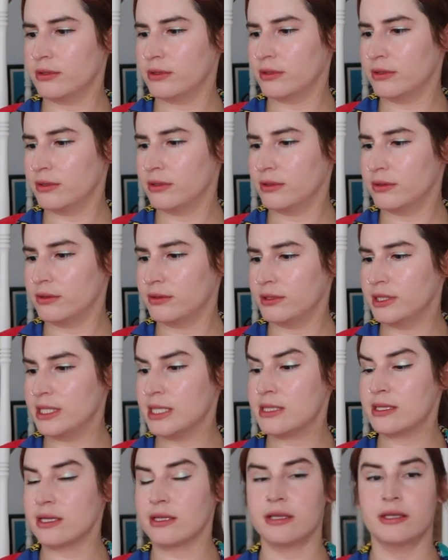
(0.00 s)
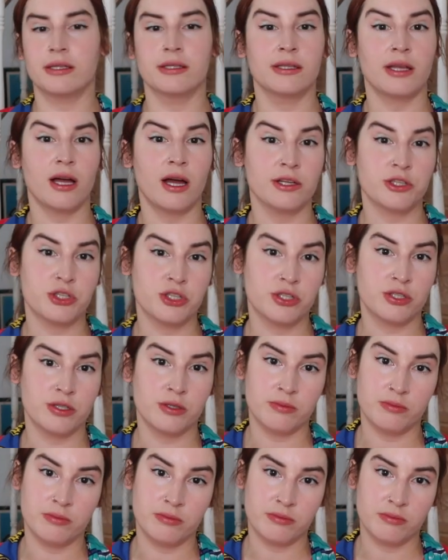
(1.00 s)
e, Nisan ayında
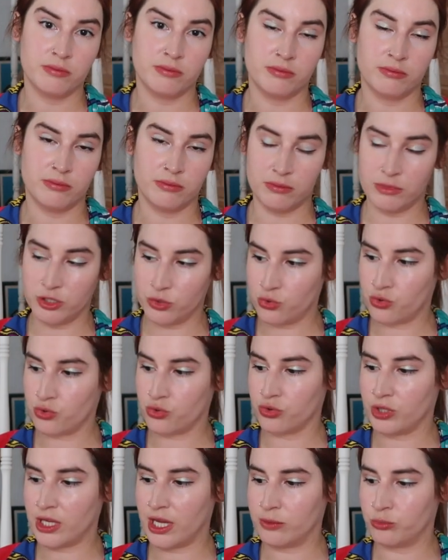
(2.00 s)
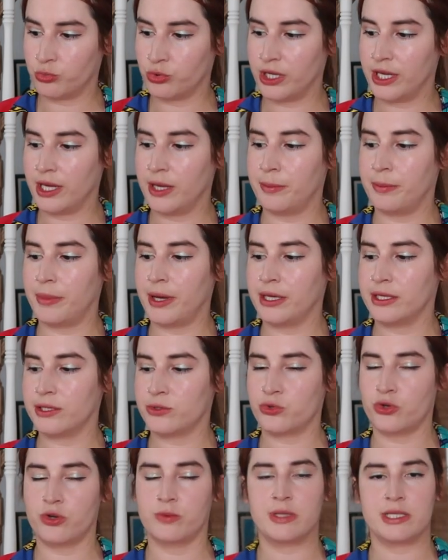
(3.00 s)
açtım mı düşün yani buraya hep ben
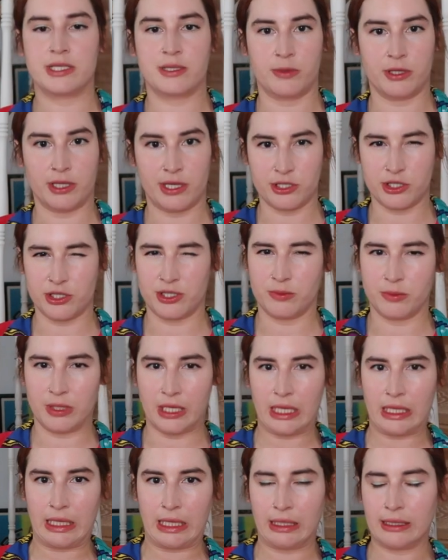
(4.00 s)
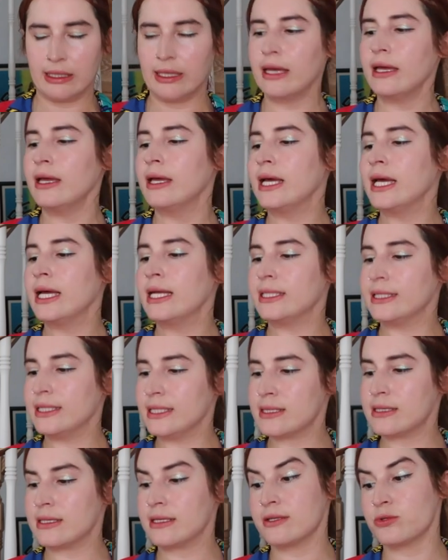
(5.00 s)
yazıyorum ne zaman açtığımı genelde
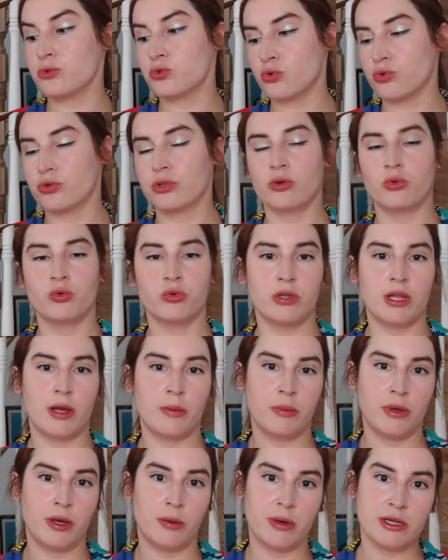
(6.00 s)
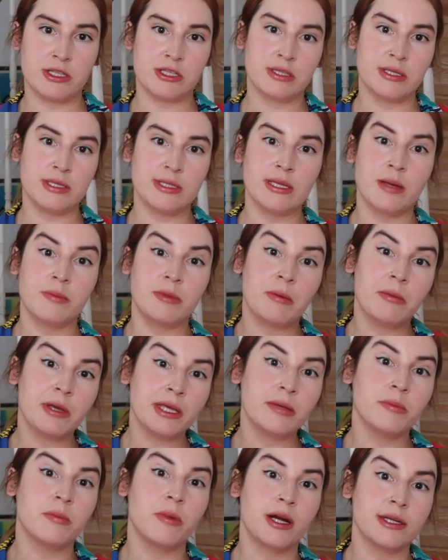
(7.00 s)
Nisan'ın sonunda kullanmaya başladıysam
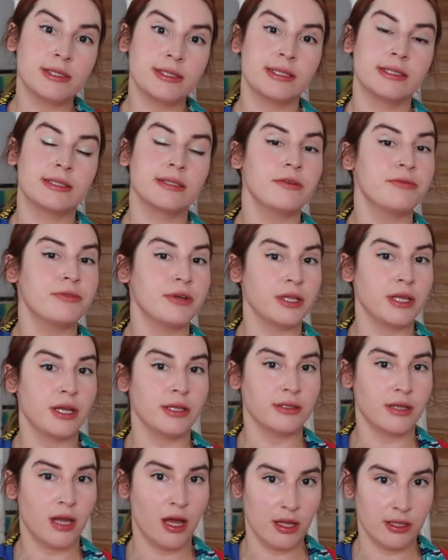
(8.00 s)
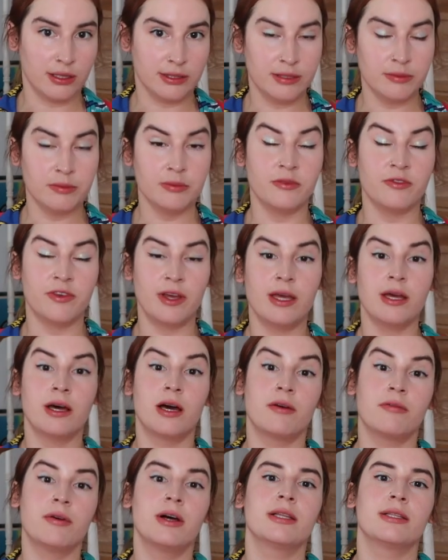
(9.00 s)
demek ki Mart ayında falan aldım ve
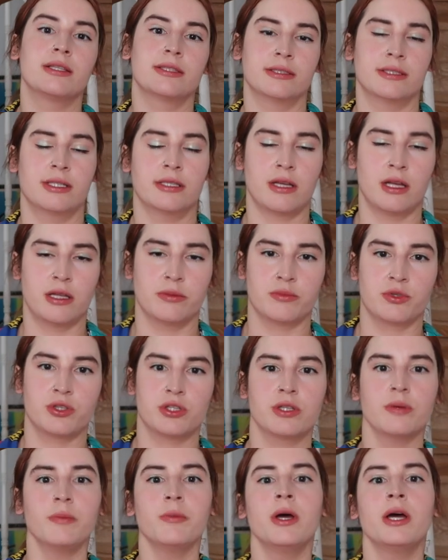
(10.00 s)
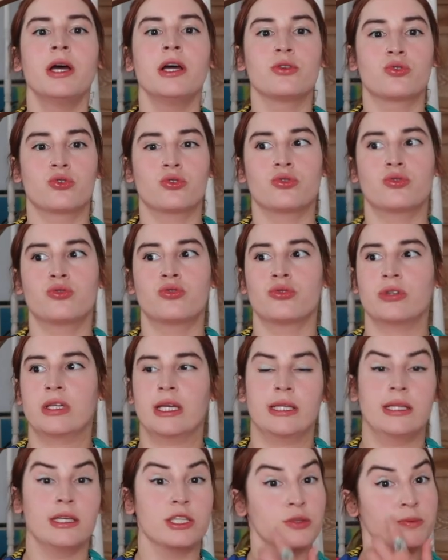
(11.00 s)
havaalanından almıştım. Çünkü
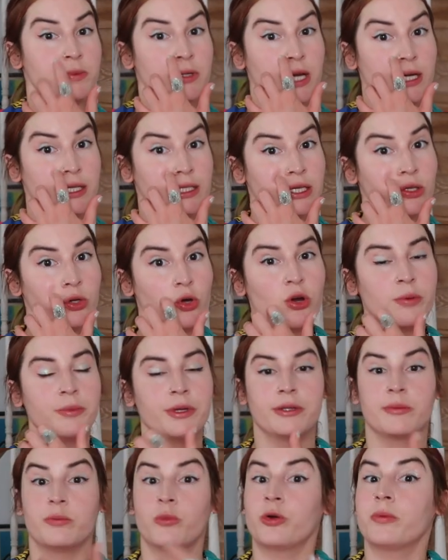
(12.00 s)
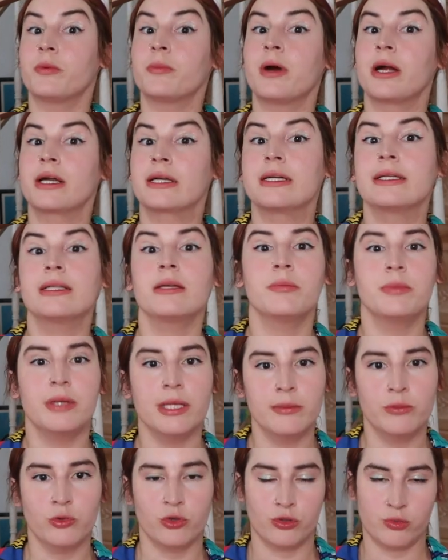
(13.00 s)
Türkiye'de hiçbir yerde görmedim böyle bir markayı da
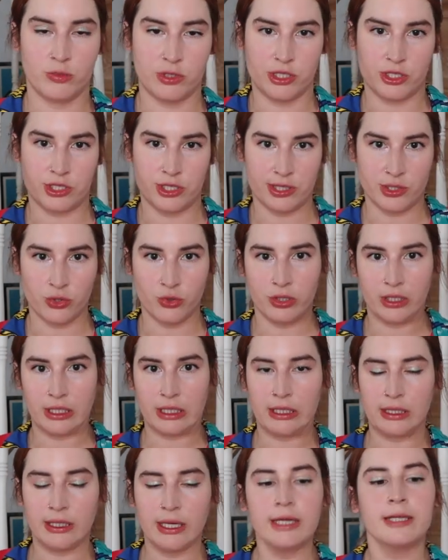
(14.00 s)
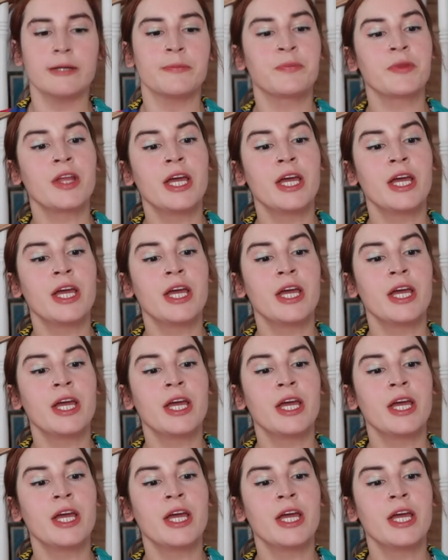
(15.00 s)
bilmiyordum açıkçası görene kadar.